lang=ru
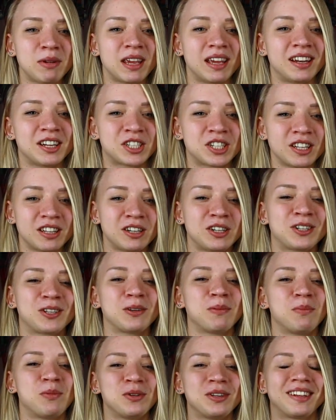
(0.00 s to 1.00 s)
я решила,
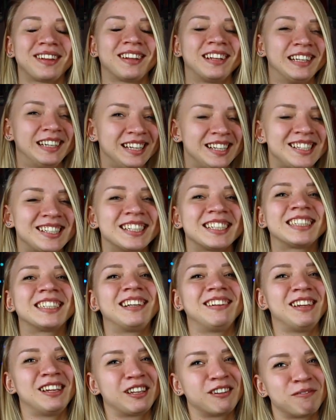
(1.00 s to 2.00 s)
что будет логично
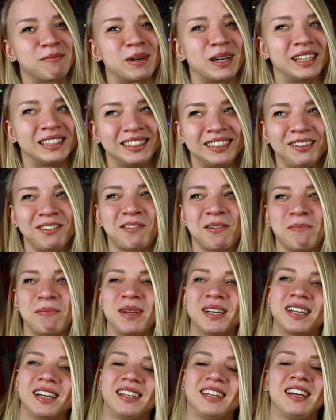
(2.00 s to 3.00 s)
сходить в магазин,
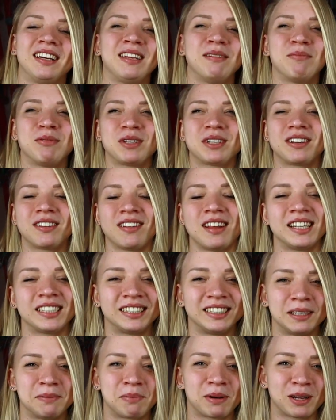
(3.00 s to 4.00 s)
купить каких-нибудь
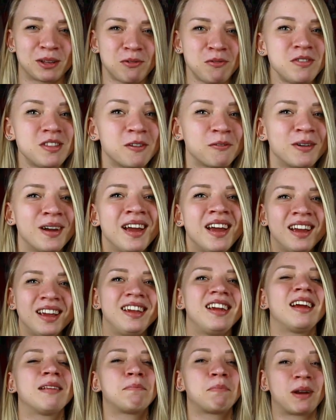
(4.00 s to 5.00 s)
классных продуктов
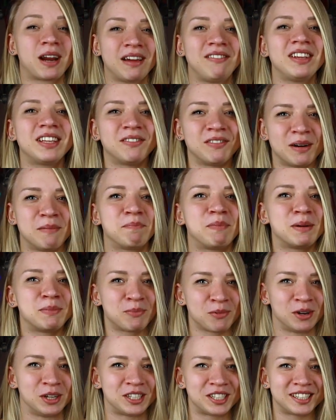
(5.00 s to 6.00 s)
и отправить вам по
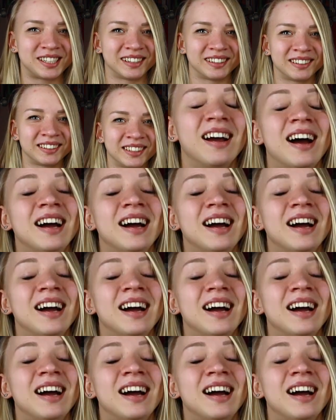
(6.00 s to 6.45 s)
почте.